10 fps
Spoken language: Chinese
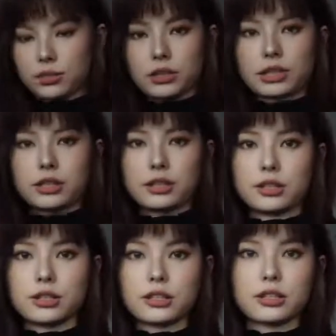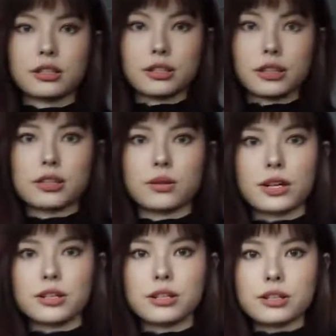我自己是更喜
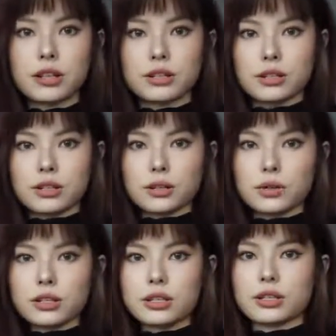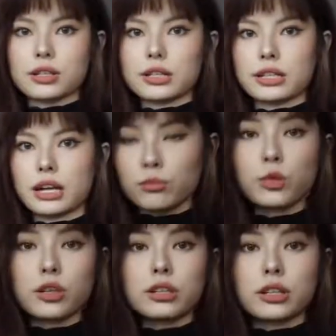欢身上这个深灰色这一件了，
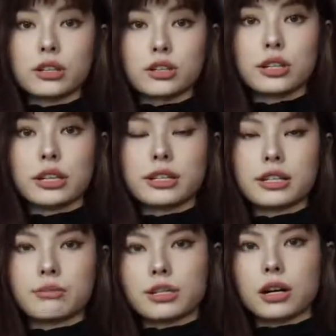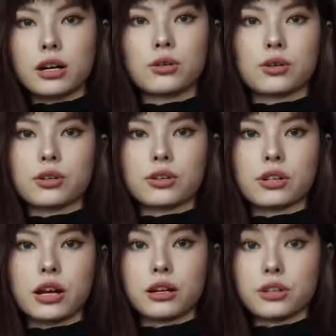摸着呢也是这一件比较厚实，
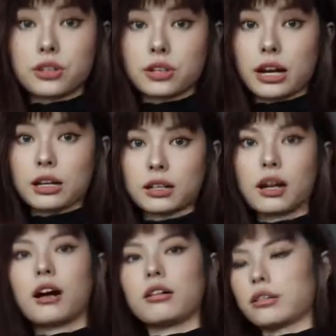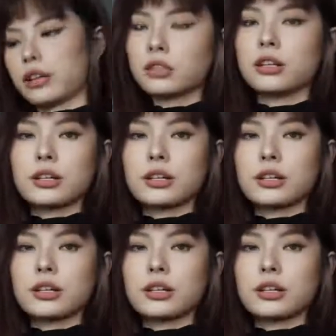质量和质感更好一点。